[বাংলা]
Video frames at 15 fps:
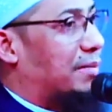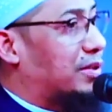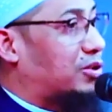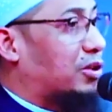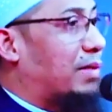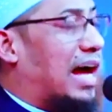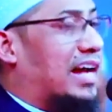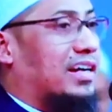আমি
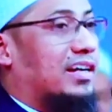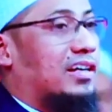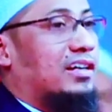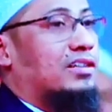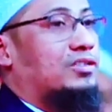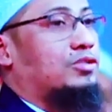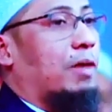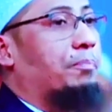তোমার
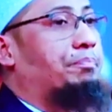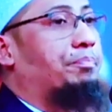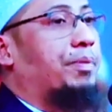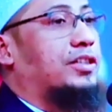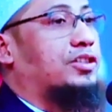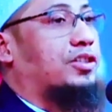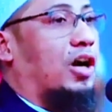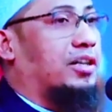
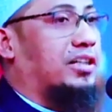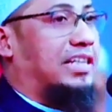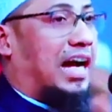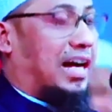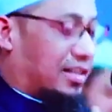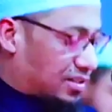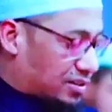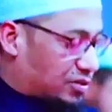চব্বিশ
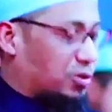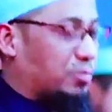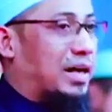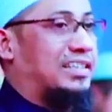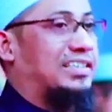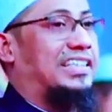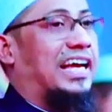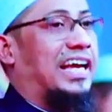ঘন্টা
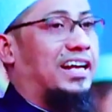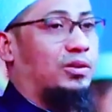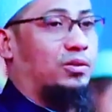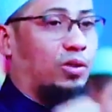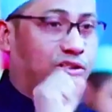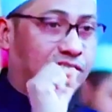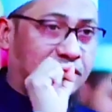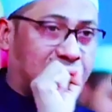তোমার দেহের
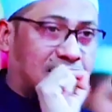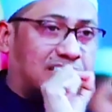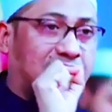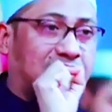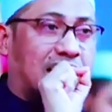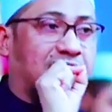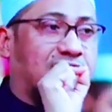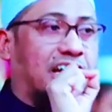
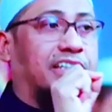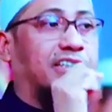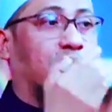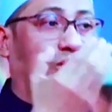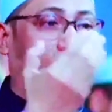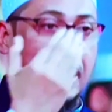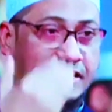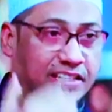অস্তিত্বের
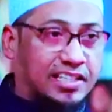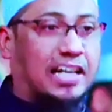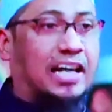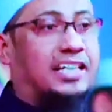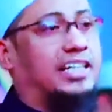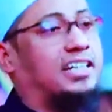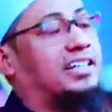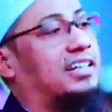চাইতো কাছে
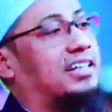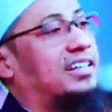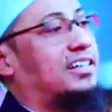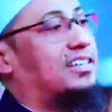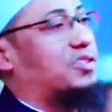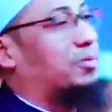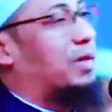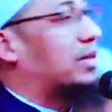থাকি
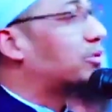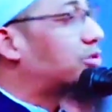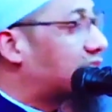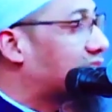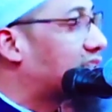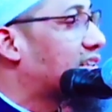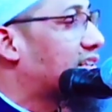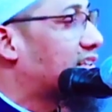তোমার
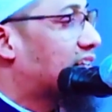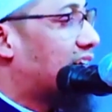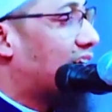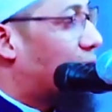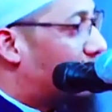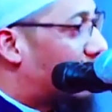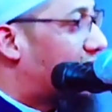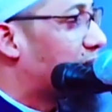উচিত
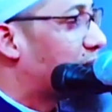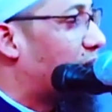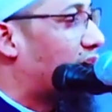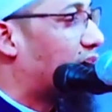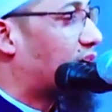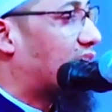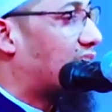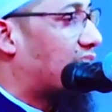আমাকেই
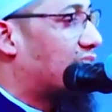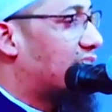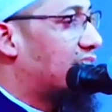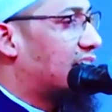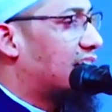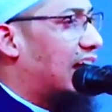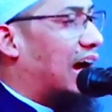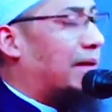ভয় করা
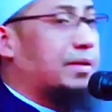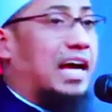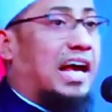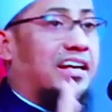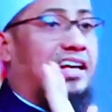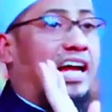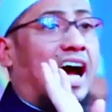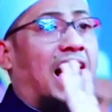আমি
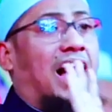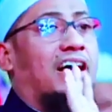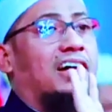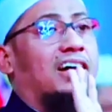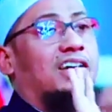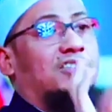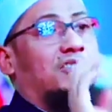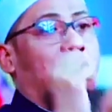আল্লাহ
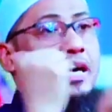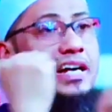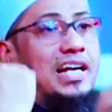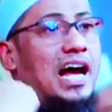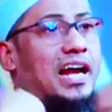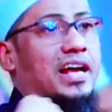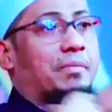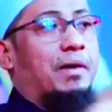তোমার
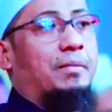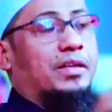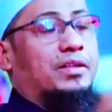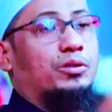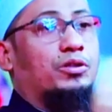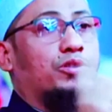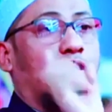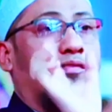ডানে বামে
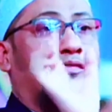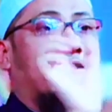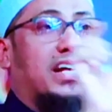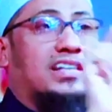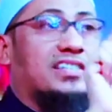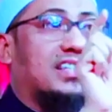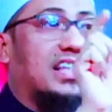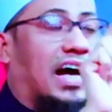দুইজন
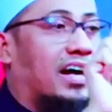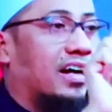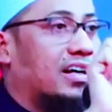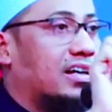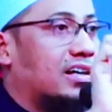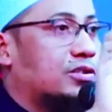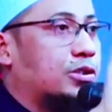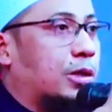ফেরেস্তা
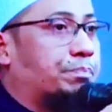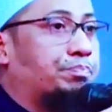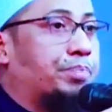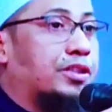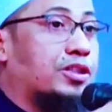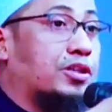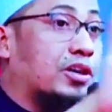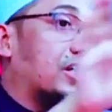
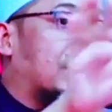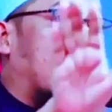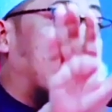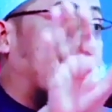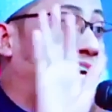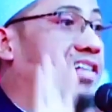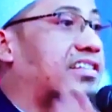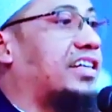চব্বিশ ঘন্টা
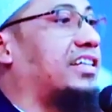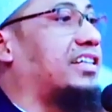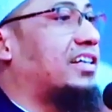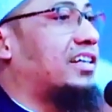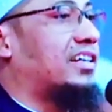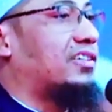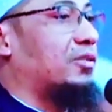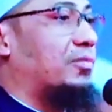রেখেছি
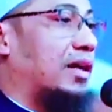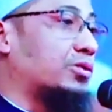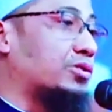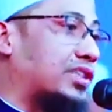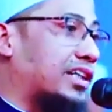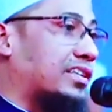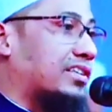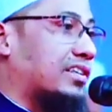তোমার
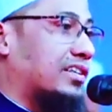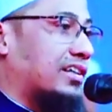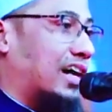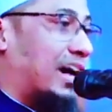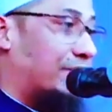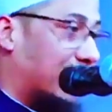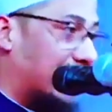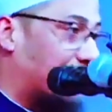উচিত
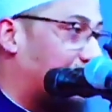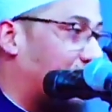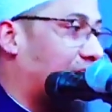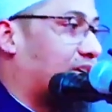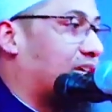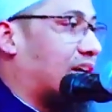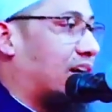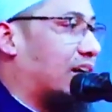আমাকে
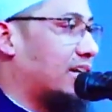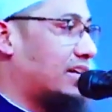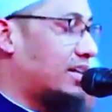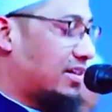ভয় করা